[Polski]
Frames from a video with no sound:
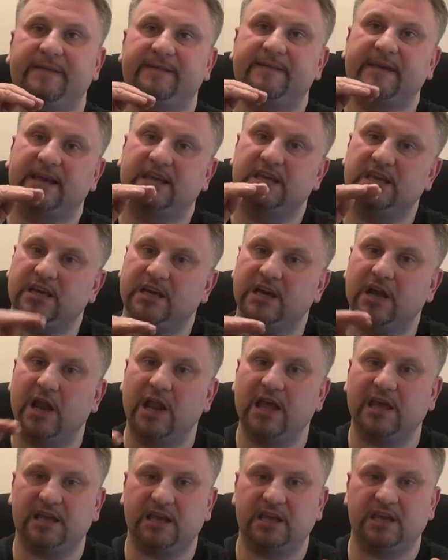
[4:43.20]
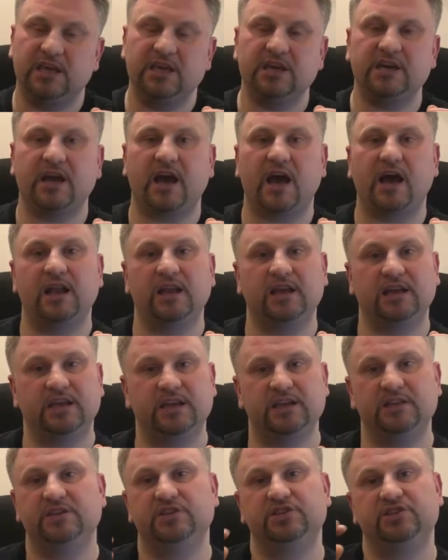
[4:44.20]
takich lekkich, ale
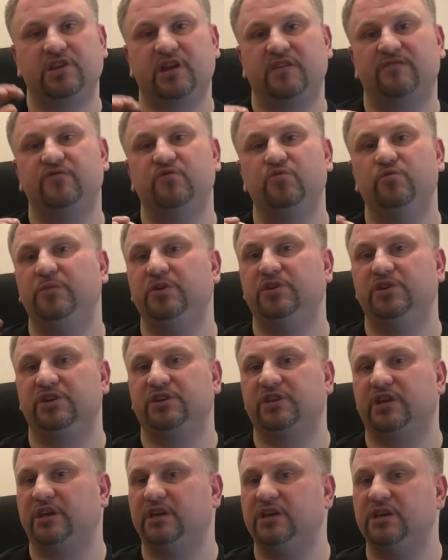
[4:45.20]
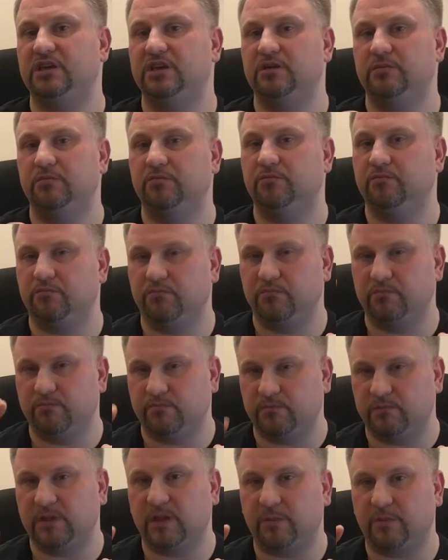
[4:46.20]
kiedyś trafił mi się taki mm,
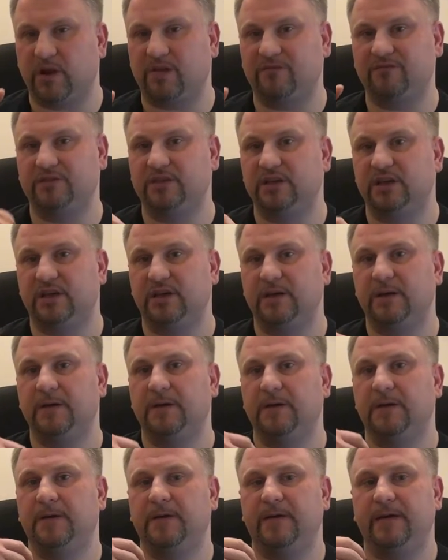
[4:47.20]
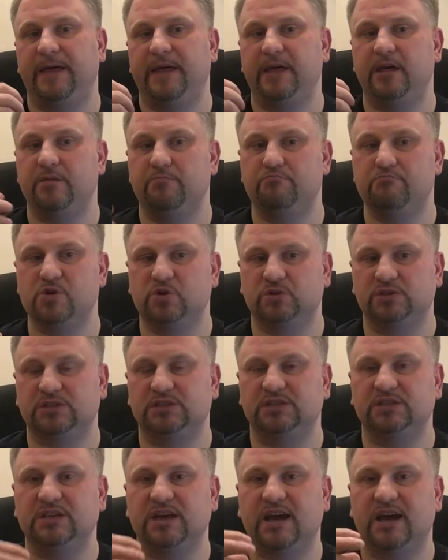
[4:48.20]
naprawdę
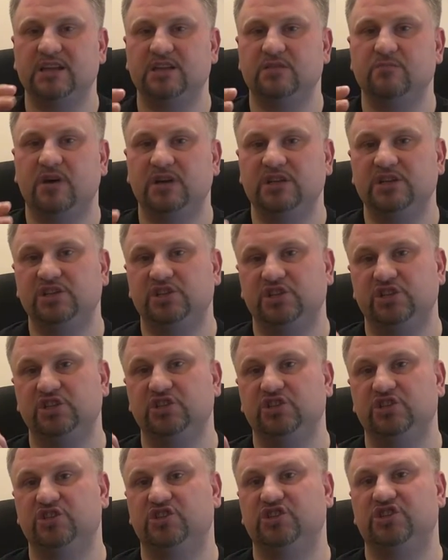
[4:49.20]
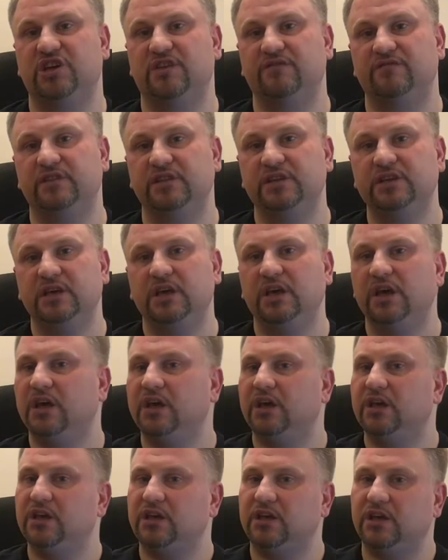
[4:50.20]
mocny, animaliczny, drzewny
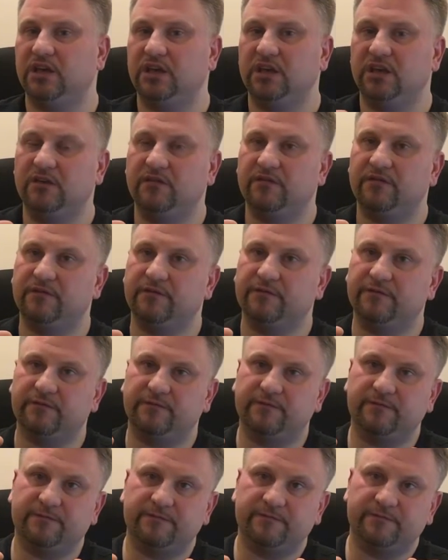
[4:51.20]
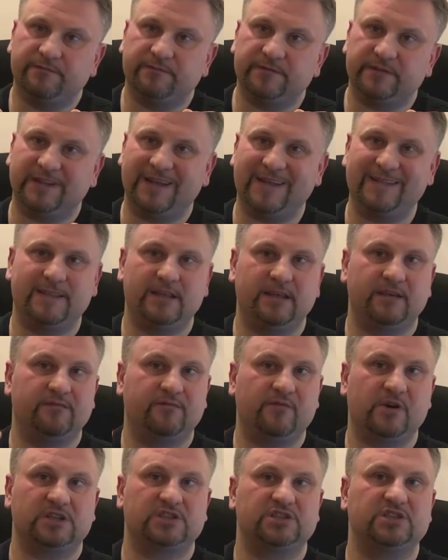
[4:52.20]
i wtedy
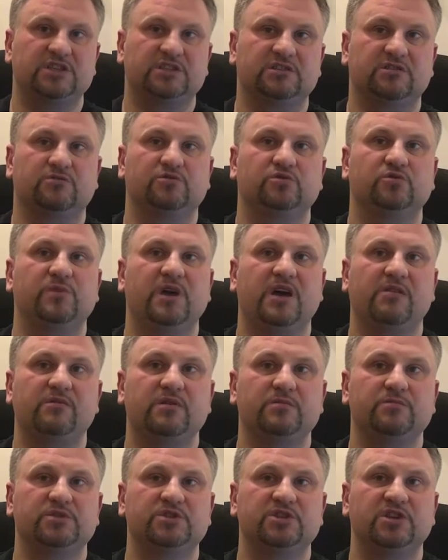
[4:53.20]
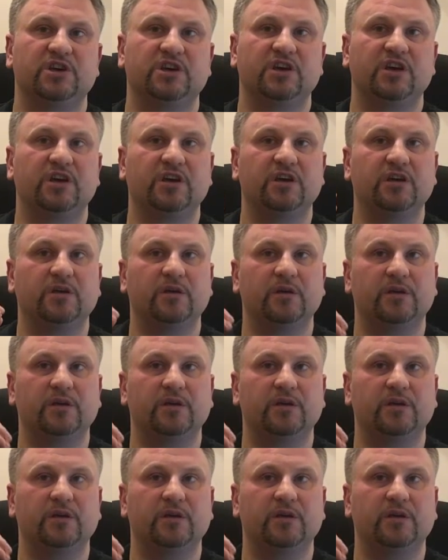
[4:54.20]
właśnie zrozumiałem, że